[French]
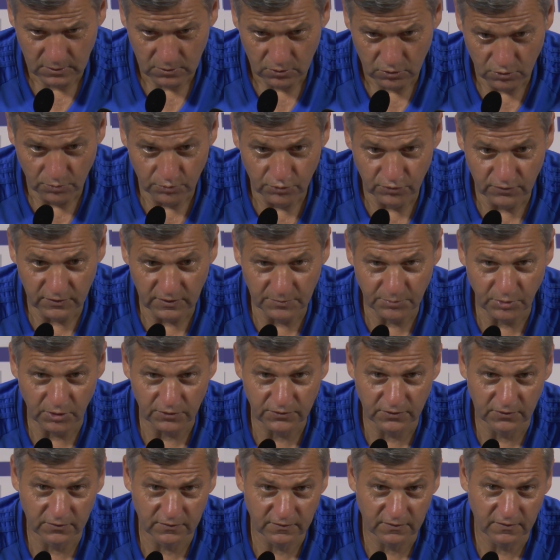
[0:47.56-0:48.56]
le plus
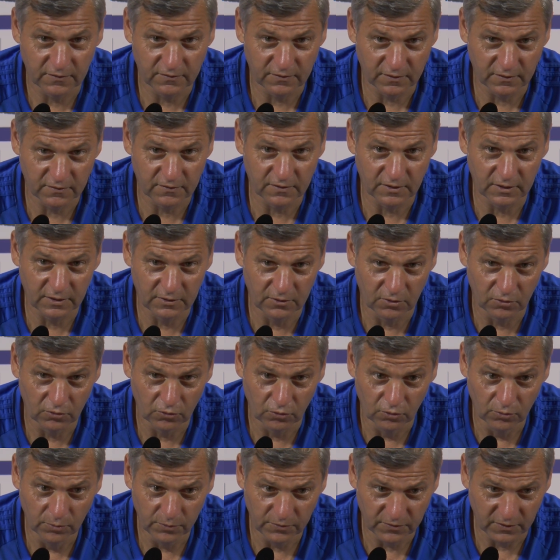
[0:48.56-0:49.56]
important, c'est de s'installer dans le
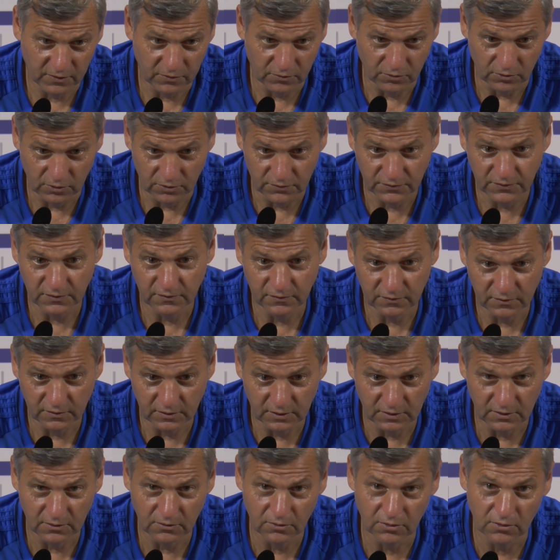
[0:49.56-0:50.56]
groupe, c'est de
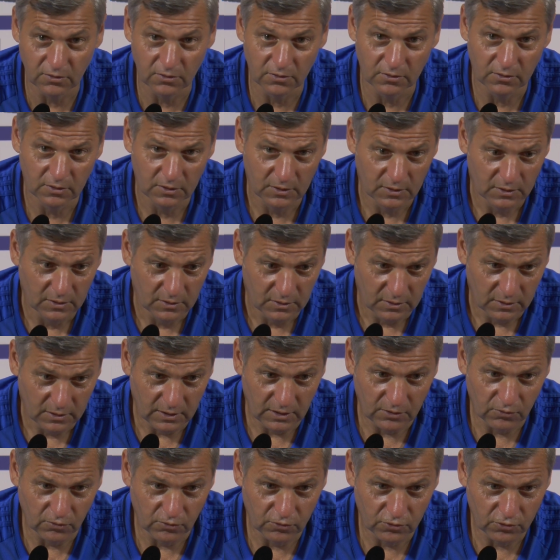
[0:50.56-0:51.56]
titiller euh,
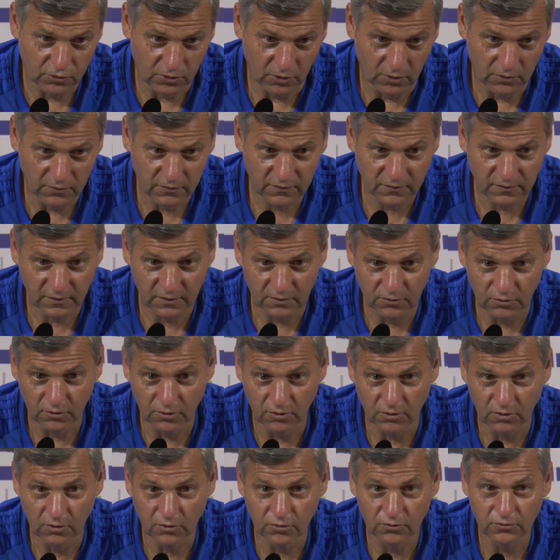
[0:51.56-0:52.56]
la concurrence, c'est
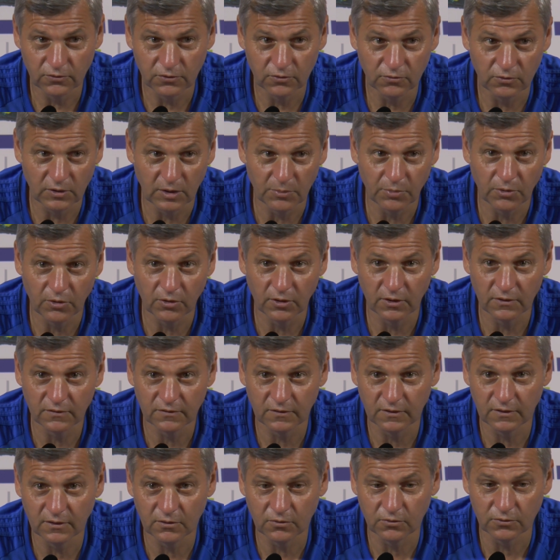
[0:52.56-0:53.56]
de continuer à
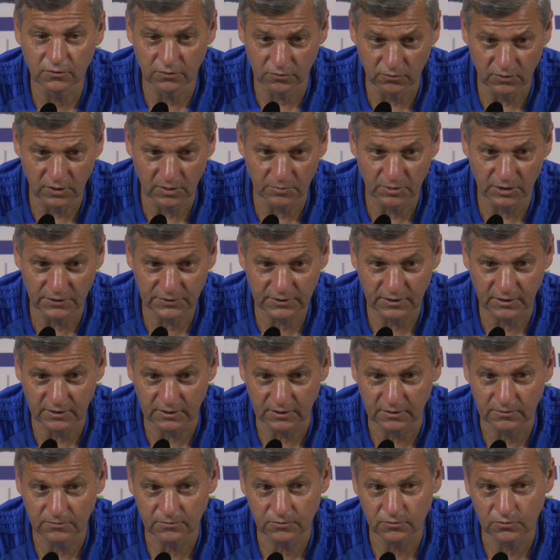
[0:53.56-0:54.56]
progresser, continuer à bien
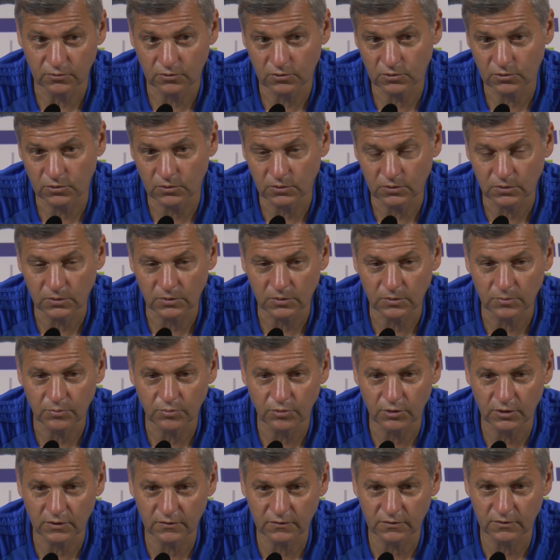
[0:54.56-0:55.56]
travailler. Donc, euh,
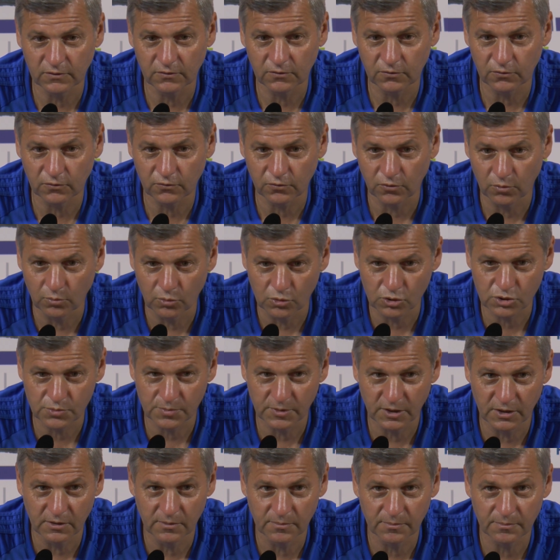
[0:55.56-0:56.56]
pour l'instant, ils sont sur le bon
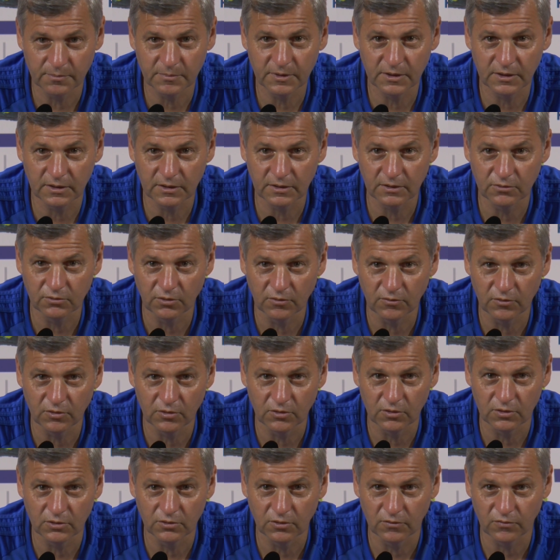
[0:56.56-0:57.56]
chemin, mais ils doivent,
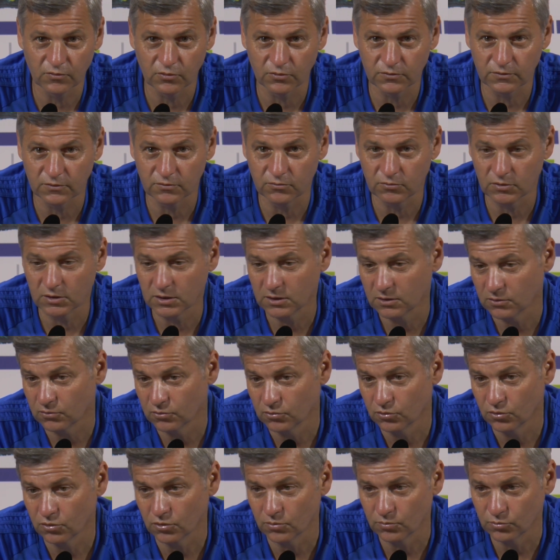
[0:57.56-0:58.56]
euh, ils doivent continuer,
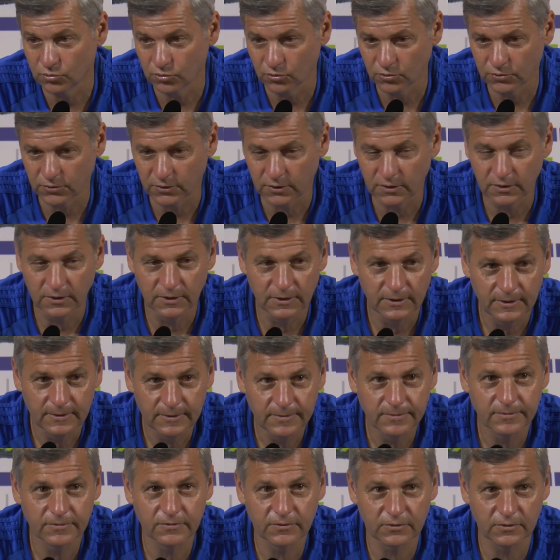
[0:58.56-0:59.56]
eux comme d'autres,
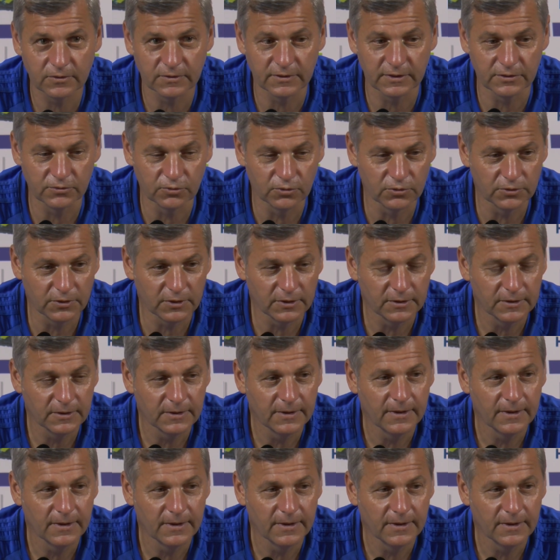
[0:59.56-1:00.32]
parce qu'il y en a d'autres.